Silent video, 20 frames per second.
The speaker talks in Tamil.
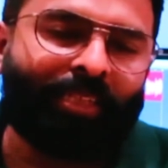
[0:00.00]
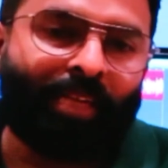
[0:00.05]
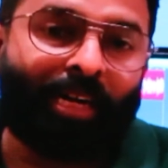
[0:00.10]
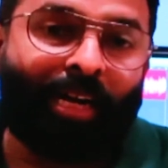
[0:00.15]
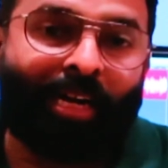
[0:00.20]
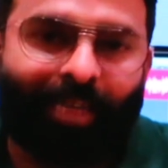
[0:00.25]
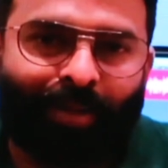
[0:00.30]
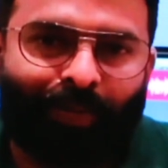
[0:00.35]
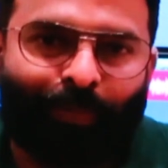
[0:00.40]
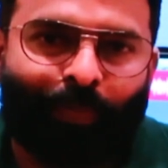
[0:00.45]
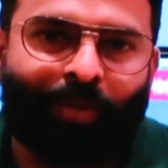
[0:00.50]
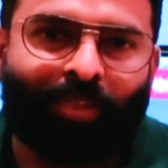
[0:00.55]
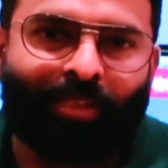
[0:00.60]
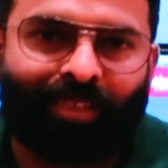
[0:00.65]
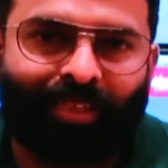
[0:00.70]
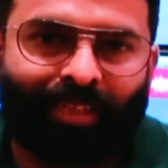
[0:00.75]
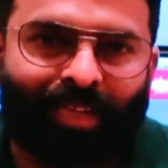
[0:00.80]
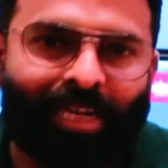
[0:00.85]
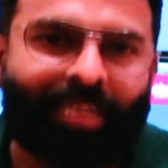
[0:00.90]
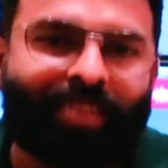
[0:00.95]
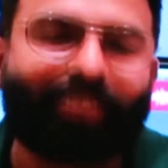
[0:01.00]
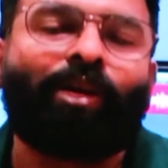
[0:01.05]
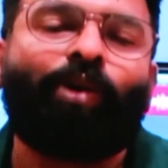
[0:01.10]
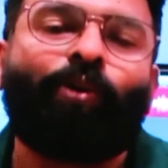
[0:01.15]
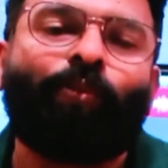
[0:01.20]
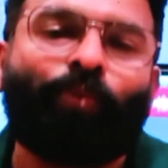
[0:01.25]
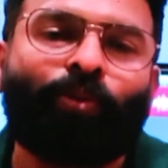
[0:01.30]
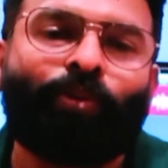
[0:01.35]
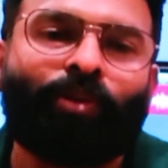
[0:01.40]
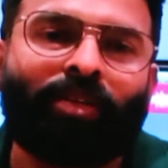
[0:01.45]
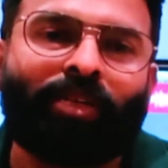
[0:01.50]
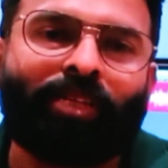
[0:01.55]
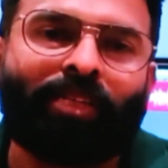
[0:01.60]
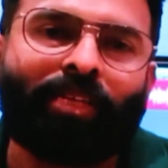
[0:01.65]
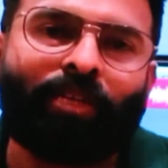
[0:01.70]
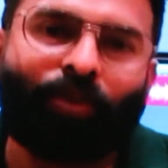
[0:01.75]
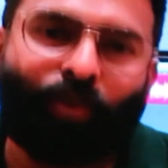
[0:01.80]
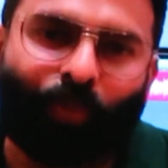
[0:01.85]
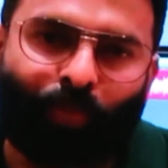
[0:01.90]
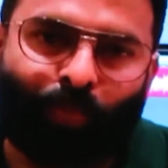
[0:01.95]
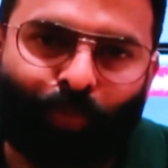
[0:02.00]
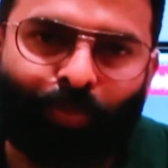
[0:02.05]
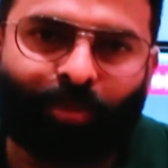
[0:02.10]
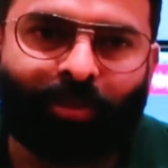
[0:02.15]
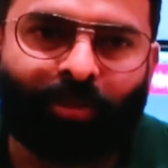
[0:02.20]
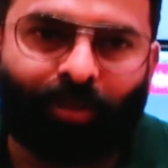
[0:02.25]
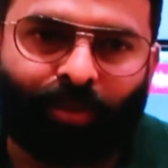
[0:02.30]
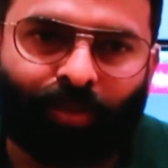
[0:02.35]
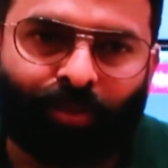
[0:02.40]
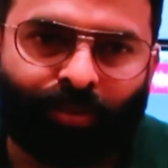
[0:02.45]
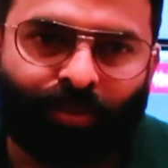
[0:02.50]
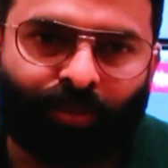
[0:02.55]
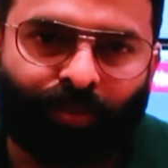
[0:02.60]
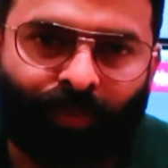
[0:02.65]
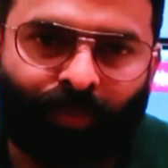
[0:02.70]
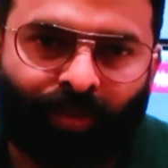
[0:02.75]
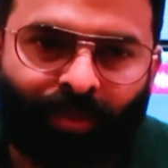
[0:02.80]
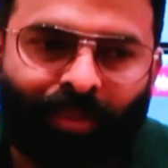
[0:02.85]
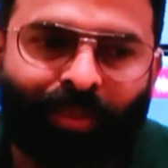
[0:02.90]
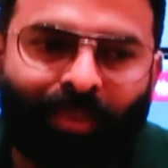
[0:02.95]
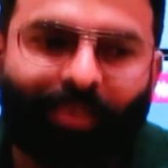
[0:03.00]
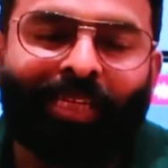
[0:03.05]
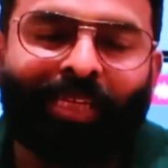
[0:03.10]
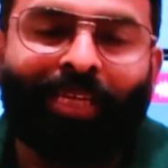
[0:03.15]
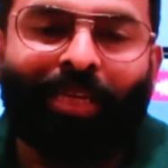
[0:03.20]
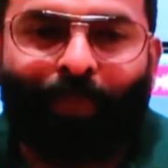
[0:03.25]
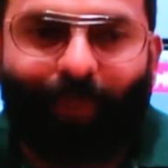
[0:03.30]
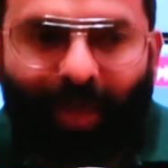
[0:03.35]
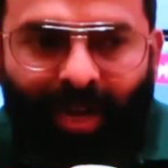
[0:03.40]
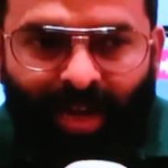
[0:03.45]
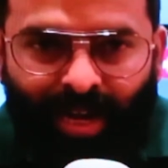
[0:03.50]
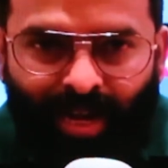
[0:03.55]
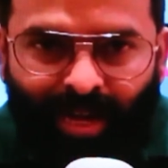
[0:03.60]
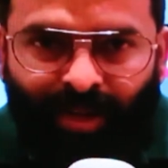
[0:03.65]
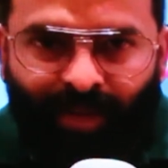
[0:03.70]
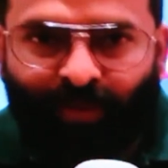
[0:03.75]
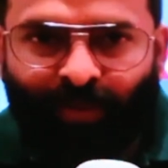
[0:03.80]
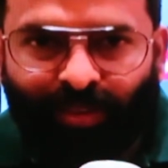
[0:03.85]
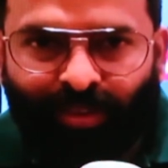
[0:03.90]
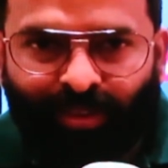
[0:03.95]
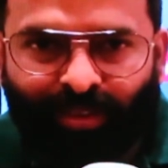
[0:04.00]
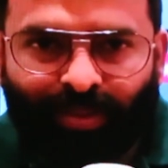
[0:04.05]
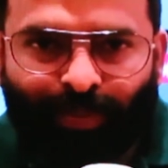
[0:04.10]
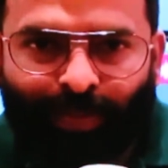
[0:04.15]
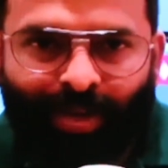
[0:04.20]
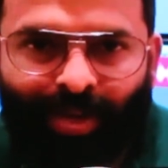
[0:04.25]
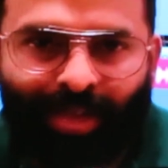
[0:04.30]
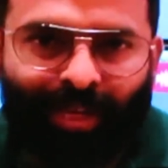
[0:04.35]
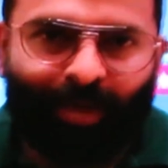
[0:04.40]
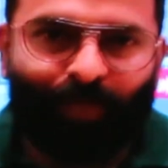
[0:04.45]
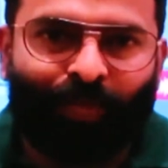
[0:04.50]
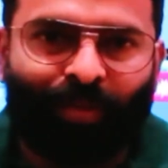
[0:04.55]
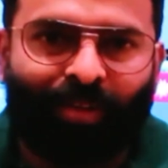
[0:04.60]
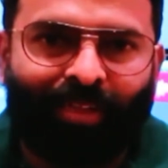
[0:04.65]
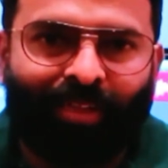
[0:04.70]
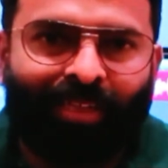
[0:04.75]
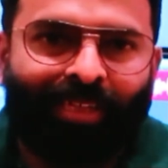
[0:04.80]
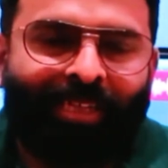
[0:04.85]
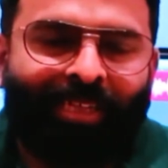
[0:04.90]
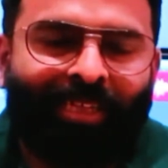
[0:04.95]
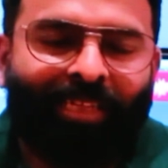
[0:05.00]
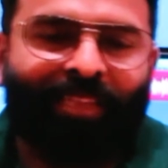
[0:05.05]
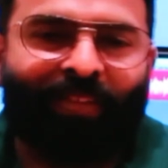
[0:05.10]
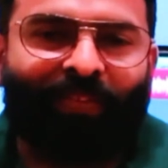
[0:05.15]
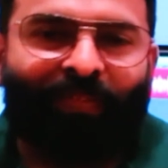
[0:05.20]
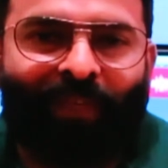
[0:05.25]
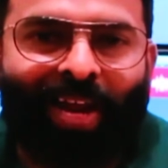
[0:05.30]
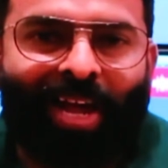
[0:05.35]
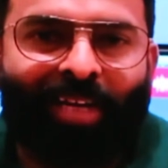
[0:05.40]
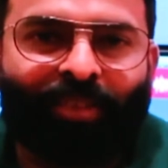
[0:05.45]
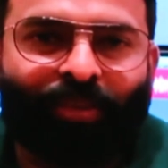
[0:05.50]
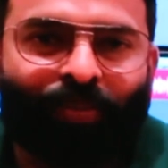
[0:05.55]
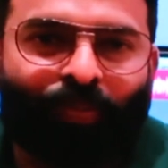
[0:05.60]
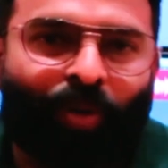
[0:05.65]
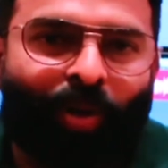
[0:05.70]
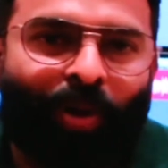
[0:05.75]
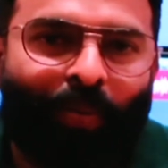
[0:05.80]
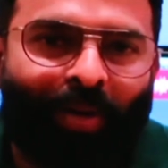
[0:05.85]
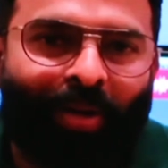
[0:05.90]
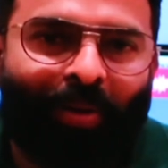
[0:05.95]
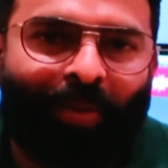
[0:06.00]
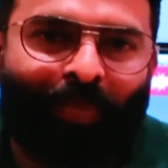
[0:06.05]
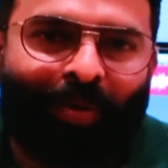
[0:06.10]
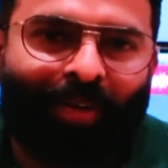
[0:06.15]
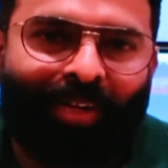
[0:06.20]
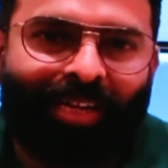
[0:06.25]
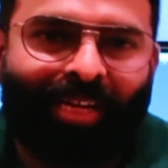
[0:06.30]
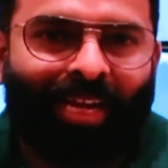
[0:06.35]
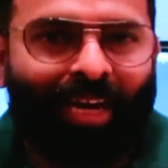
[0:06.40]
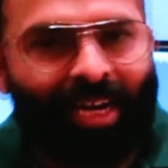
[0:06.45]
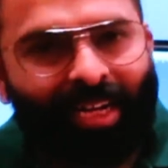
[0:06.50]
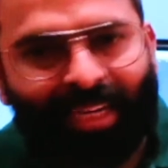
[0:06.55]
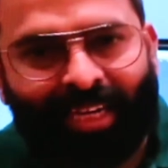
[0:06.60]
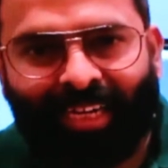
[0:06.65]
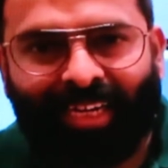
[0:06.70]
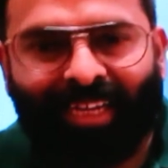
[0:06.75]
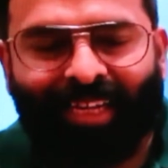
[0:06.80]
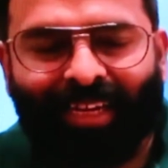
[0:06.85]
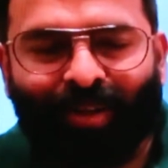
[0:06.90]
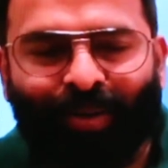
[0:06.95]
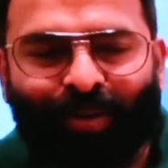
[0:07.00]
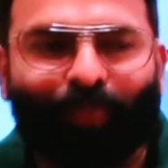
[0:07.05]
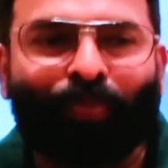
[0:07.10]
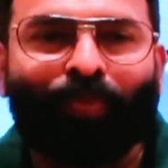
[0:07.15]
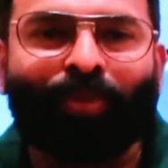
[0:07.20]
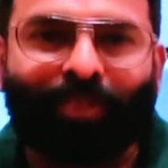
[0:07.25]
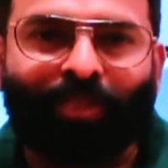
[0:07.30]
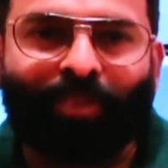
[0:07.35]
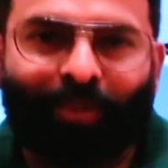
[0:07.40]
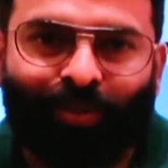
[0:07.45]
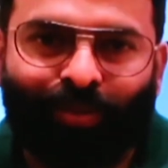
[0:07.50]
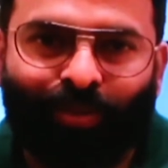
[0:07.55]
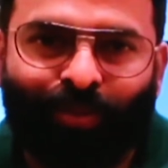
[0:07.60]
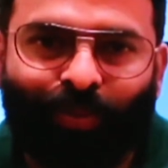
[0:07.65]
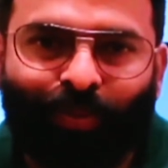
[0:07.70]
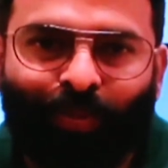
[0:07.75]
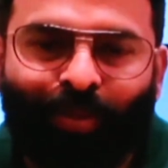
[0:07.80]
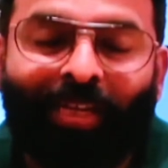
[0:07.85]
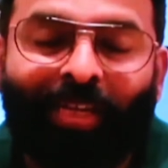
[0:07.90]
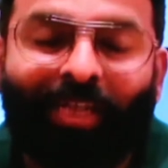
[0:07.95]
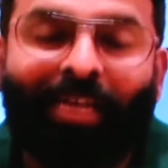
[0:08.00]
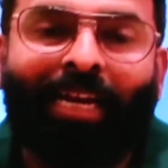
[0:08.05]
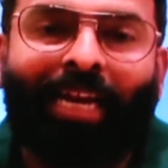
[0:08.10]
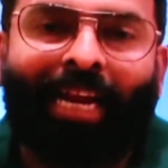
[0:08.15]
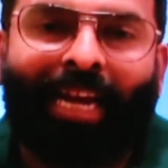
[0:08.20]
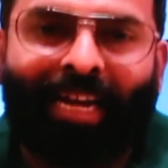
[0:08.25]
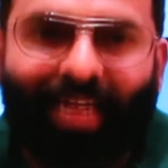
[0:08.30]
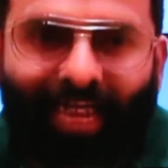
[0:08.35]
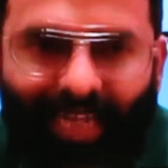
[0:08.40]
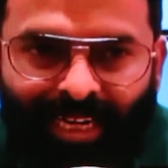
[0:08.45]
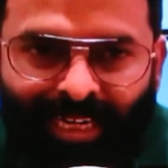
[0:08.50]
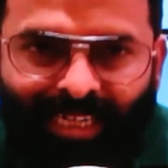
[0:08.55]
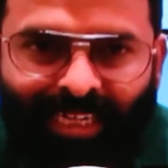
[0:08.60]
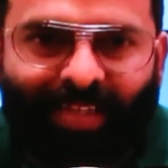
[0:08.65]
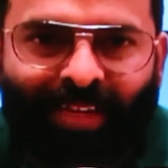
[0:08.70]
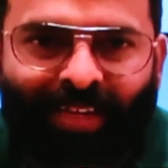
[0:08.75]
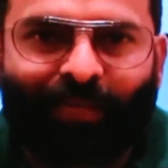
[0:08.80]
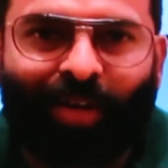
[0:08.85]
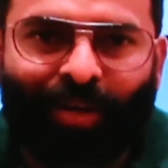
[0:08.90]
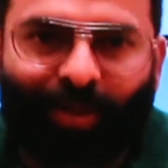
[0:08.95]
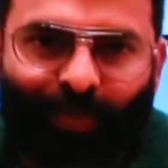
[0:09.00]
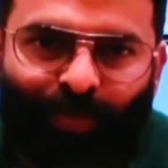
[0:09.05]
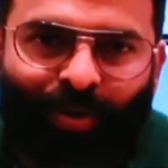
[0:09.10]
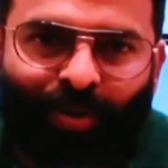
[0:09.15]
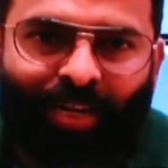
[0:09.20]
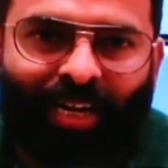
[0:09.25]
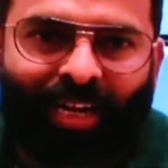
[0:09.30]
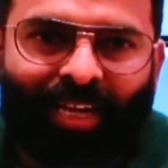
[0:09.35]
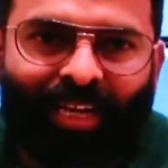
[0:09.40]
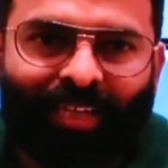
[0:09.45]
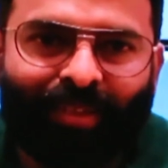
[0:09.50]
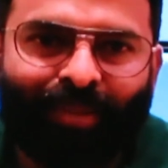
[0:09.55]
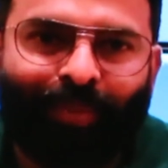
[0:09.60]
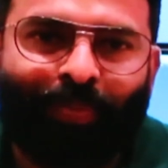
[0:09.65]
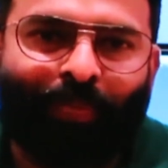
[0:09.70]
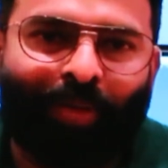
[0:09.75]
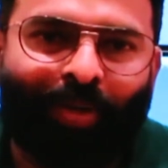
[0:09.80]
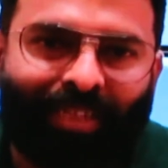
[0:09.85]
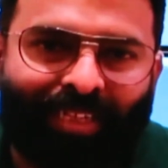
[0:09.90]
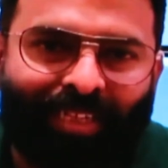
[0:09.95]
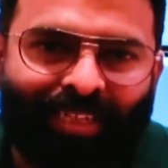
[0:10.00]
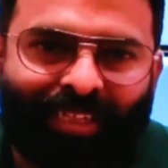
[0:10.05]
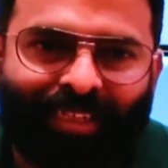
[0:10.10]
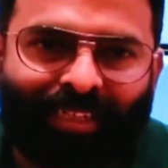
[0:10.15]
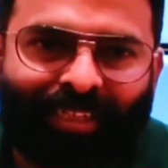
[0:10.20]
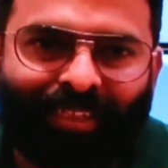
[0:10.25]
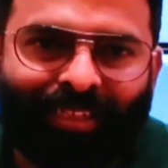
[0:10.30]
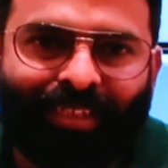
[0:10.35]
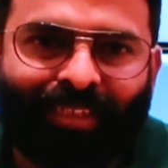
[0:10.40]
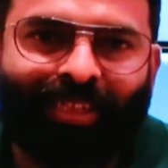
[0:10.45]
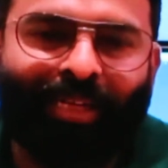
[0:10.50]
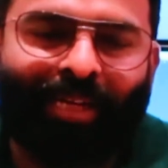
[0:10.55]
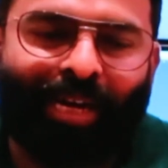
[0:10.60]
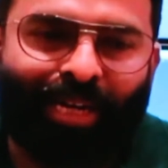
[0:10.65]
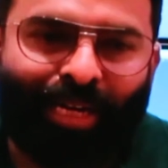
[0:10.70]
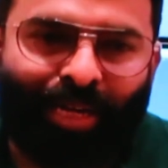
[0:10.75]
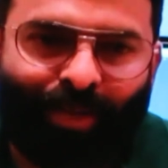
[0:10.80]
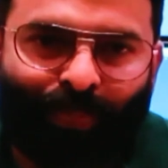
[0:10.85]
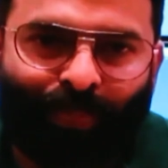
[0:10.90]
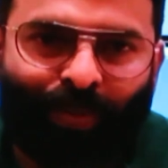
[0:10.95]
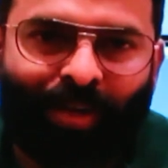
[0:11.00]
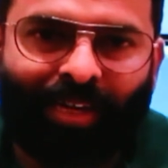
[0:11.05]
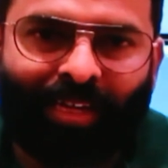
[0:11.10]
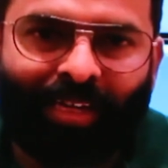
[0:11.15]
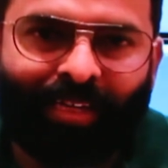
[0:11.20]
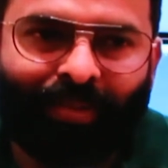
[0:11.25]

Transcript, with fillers: இந்த ஃப்ளாஷ் மாப்லாம் பண்ணி கலக்கிட்டீங்க ரொம்ப சந்தோஷம் என்னால் இன்றைக்கி வர முடியல பட் கண்டிப்பாக தேர்ட்டி ஃபஸ்ட் அன்னிலேருந்து டெய்லி நான் தேட்டரில் வந்து இந்த படத்தை அட்லீஸ்ட் ரெண்டு தடவை பார்க்க போகிறேன்